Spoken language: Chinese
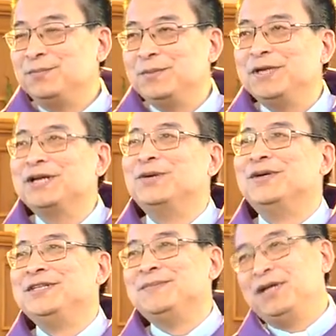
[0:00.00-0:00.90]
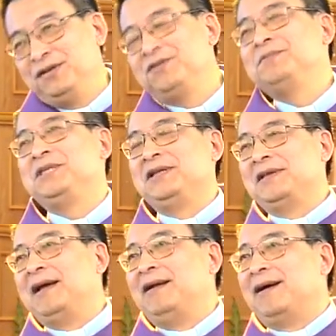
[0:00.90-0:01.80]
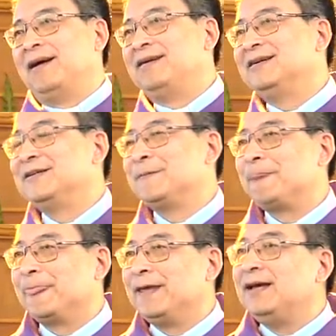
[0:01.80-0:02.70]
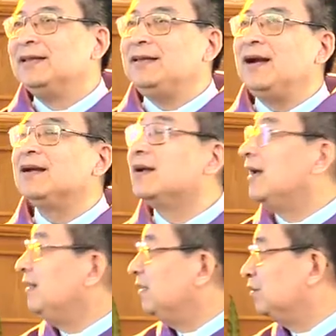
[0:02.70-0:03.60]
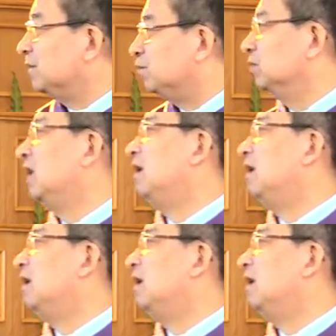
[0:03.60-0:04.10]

明白这个逻辑吗？就这么简单了。第二个概念就是葡